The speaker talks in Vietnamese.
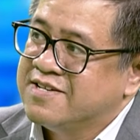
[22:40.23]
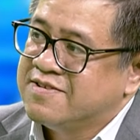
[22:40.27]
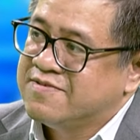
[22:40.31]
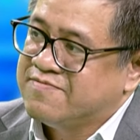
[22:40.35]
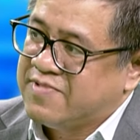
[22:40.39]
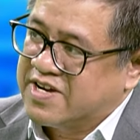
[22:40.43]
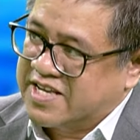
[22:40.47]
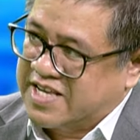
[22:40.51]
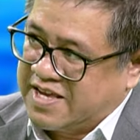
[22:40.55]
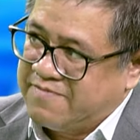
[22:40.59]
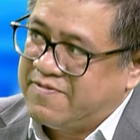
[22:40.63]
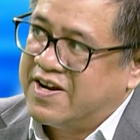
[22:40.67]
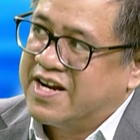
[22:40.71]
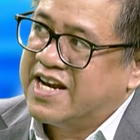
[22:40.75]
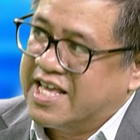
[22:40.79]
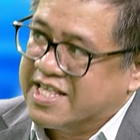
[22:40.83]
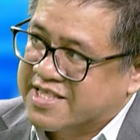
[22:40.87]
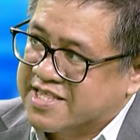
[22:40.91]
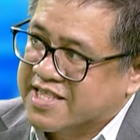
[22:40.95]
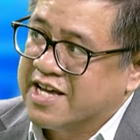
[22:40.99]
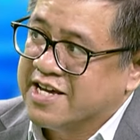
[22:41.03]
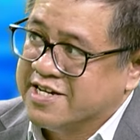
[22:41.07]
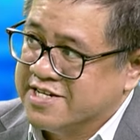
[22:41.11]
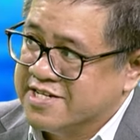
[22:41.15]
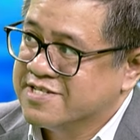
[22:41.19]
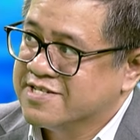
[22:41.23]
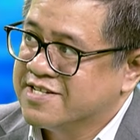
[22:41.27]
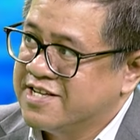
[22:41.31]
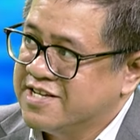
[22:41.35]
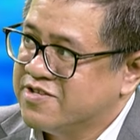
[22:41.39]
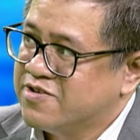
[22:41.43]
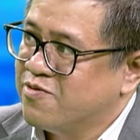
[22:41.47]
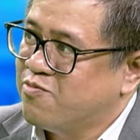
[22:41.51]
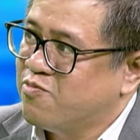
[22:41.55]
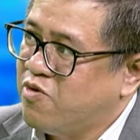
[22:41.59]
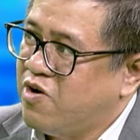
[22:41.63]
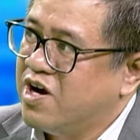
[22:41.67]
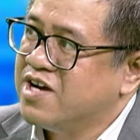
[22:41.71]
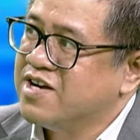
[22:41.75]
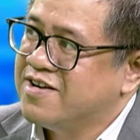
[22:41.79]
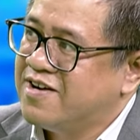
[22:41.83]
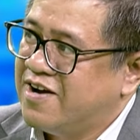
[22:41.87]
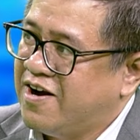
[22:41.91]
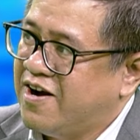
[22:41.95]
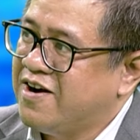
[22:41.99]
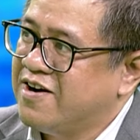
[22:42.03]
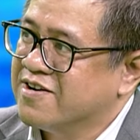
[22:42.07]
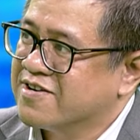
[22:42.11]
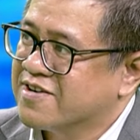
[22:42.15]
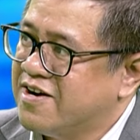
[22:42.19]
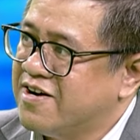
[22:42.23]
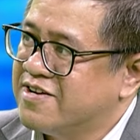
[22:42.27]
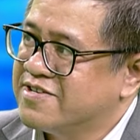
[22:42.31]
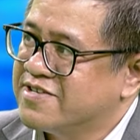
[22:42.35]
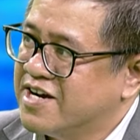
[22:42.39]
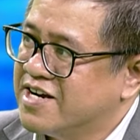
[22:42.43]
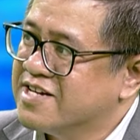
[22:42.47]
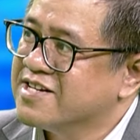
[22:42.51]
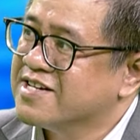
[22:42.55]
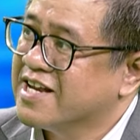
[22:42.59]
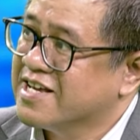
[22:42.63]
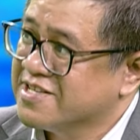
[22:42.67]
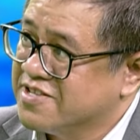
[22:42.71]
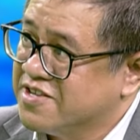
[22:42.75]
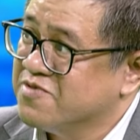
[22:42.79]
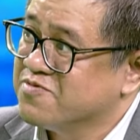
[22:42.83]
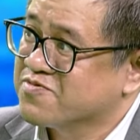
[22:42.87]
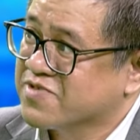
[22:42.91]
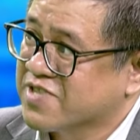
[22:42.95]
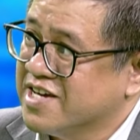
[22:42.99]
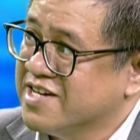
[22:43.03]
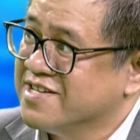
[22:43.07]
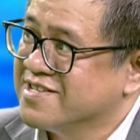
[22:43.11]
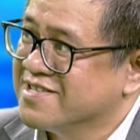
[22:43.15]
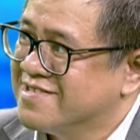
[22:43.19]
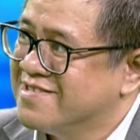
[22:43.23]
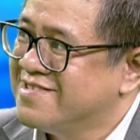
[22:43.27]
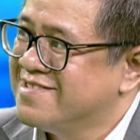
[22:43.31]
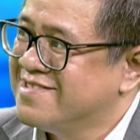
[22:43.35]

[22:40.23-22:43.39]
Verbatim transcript: về cái vấn đề tiền thì Trung Quốc họ có rất là nhiều tiền